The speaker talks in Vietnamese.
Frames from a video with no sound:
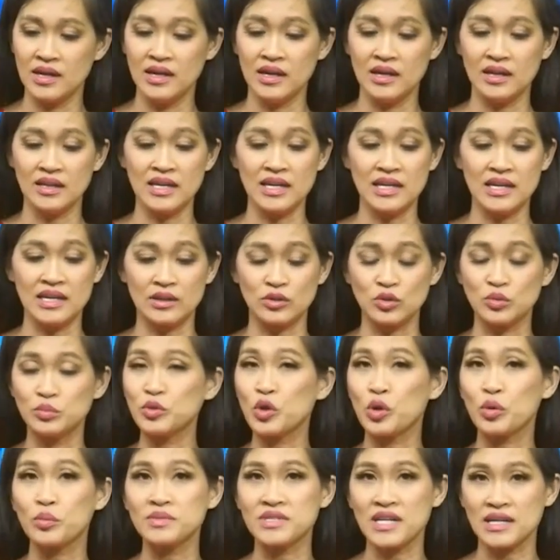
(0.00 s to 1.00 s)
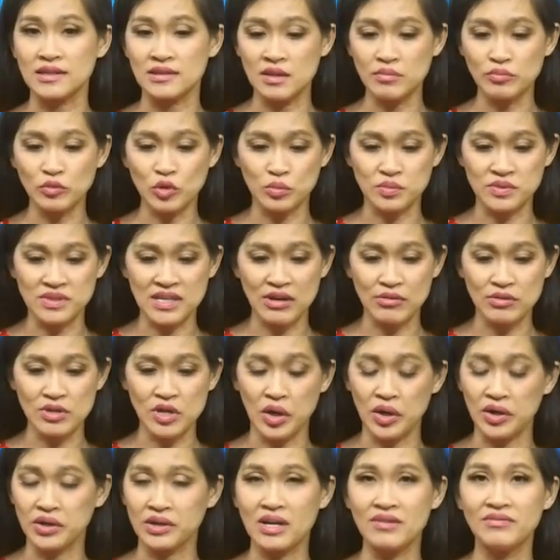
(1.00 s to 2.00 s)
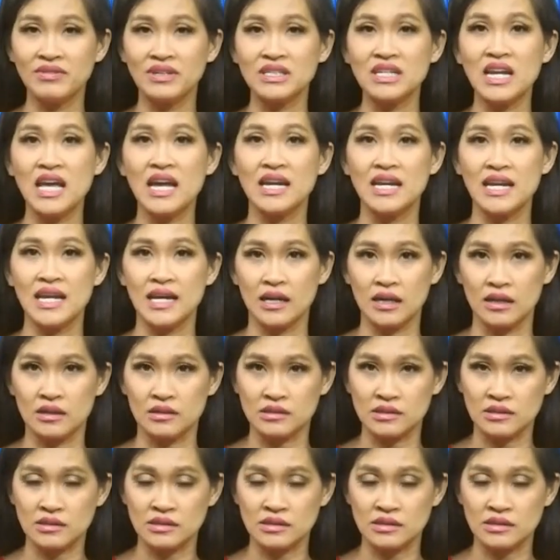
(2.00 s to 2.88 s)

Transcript: Thì chúng tôi cũng sẽ tiếp tục theo dõi cái vấn đề này